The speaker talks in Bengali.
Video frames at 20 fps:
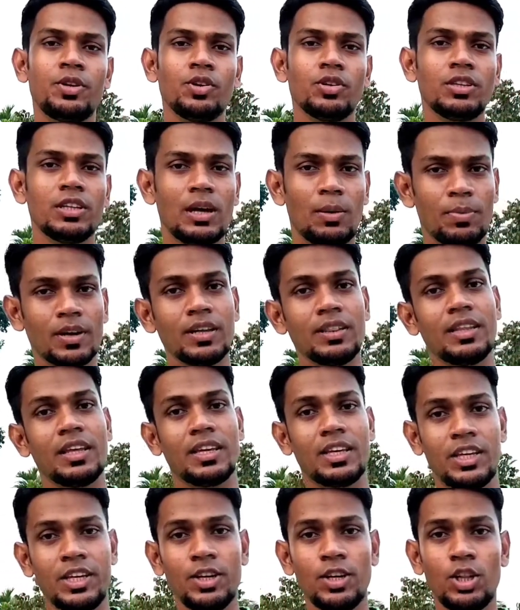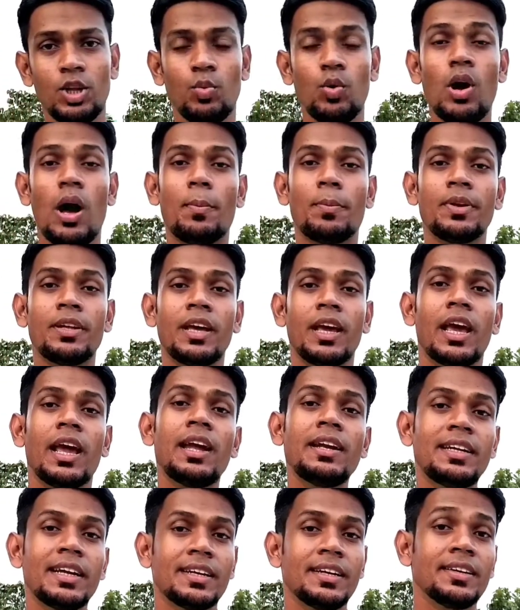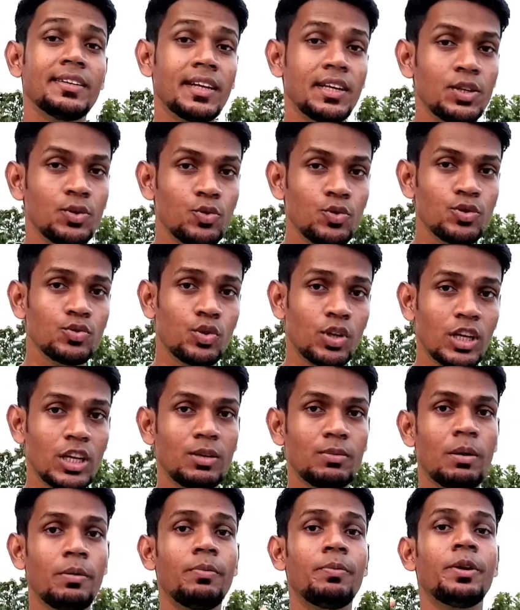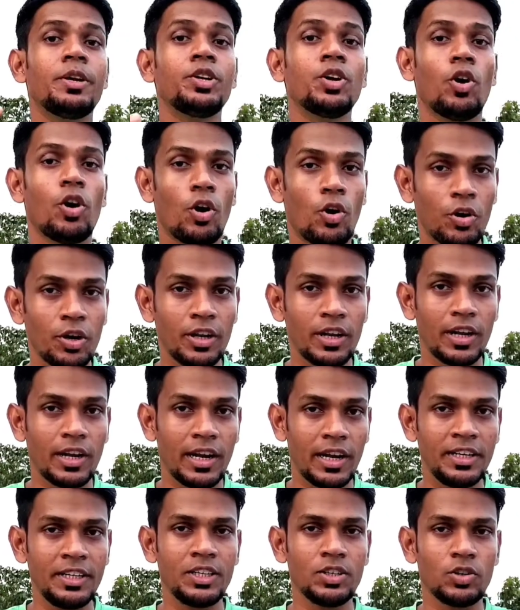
আমি এই ভিডিওতে আপনাকে দেখিয়ে দেবো আপনি এই টেকনিকটা ইউজ করে কীভাবে ভিডিও